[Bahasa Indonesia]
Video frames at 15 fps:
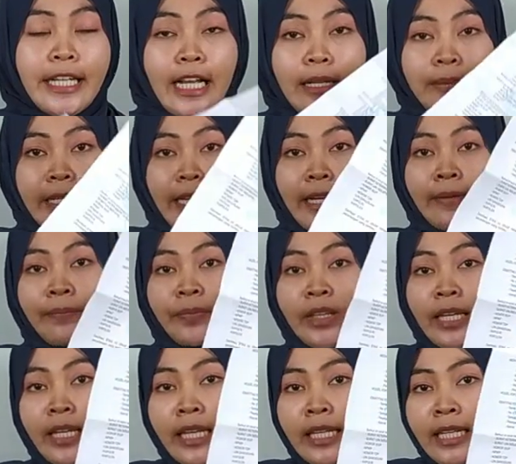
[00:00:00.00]
dalamnya.
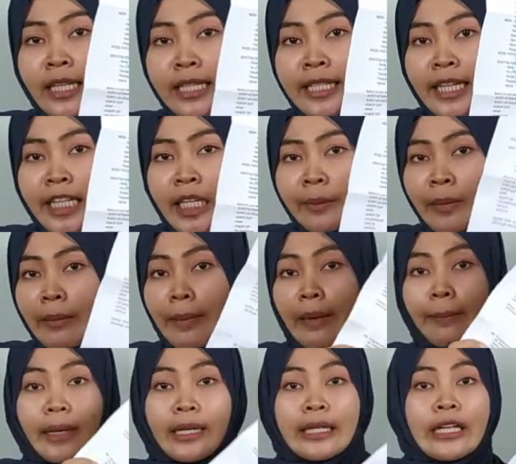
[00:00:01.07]
Nah, jadi
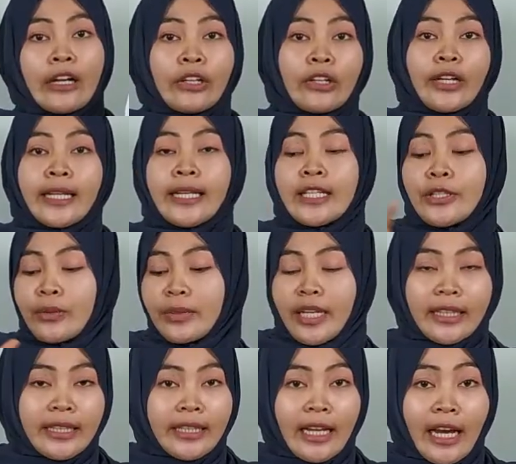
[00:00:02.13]
Bapak Pardiono ini
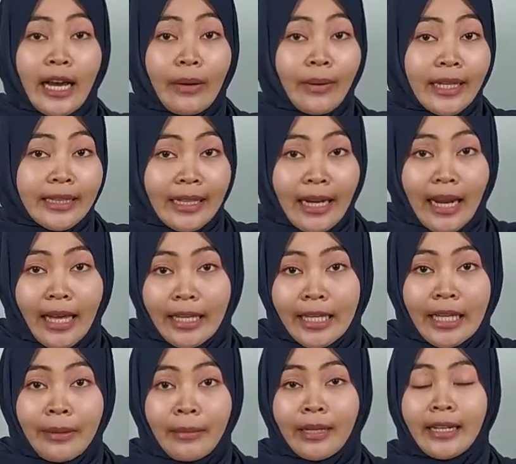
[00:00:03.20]
sudah tidak khawatir
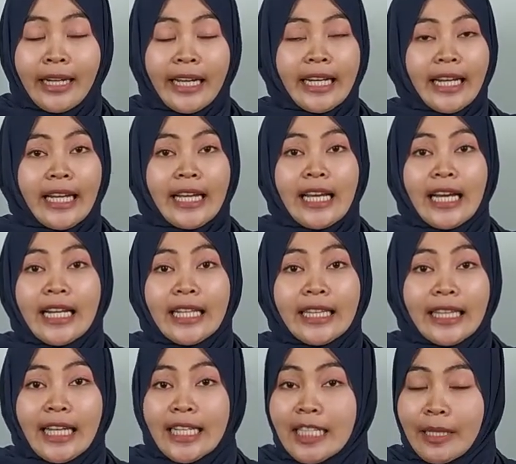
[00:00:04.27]
lagi mengenai
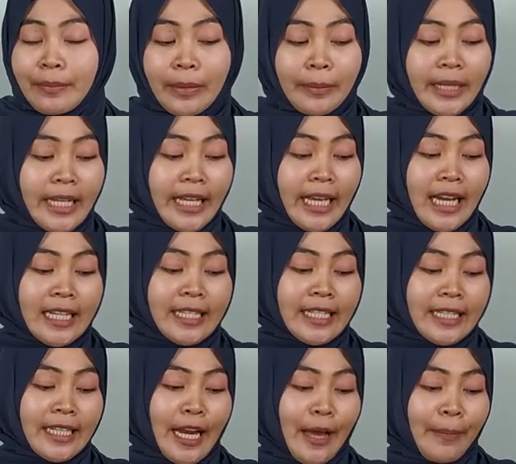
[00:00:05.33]
legalitas kepemilikan
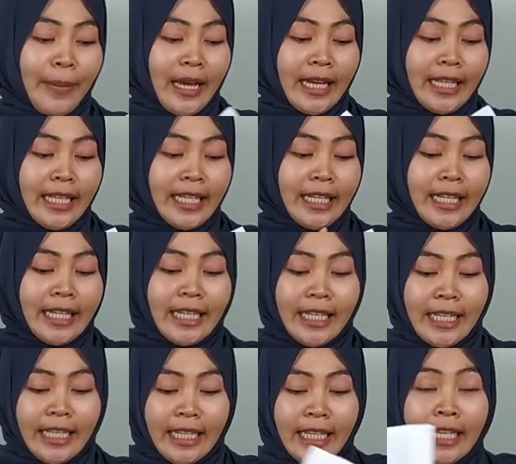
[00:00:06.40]
senapan
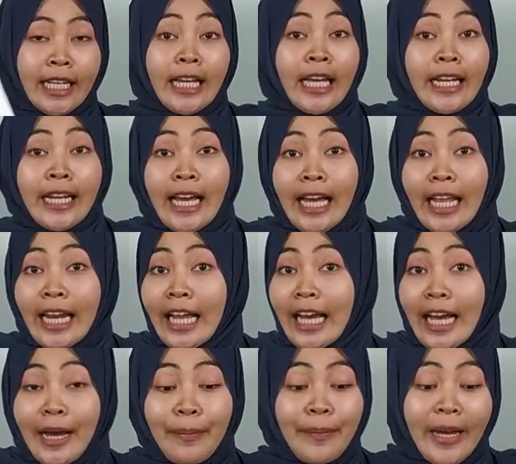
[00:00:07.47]
ini. Nah,
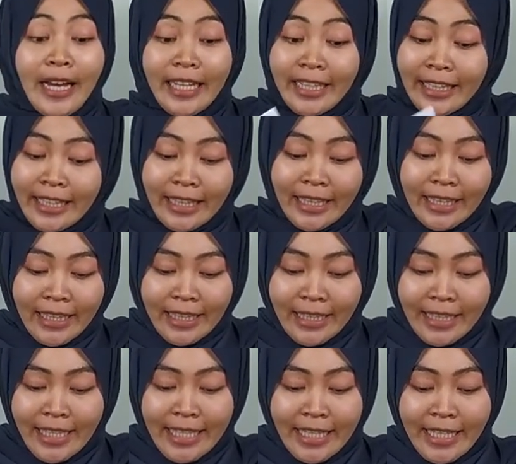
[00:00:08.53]
lengkap banget
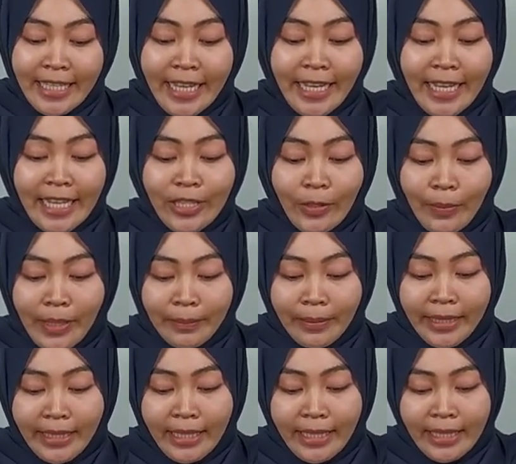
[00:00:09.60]
isinya ya Sobat
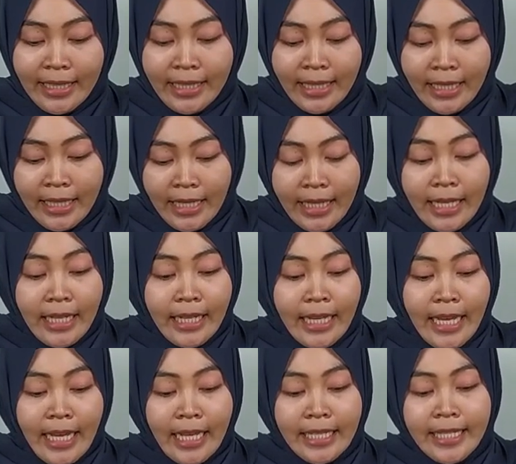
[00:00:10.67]
Pedilers.
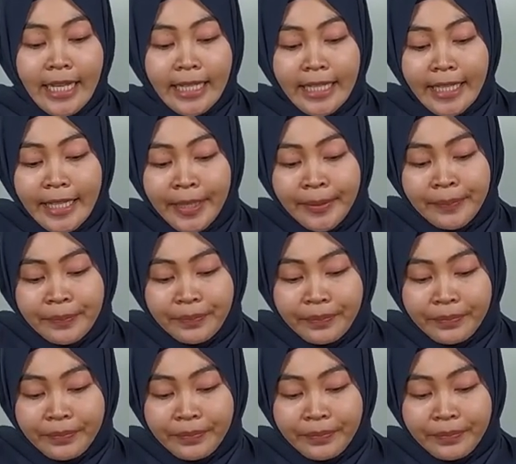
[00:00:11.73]
Nah, jadi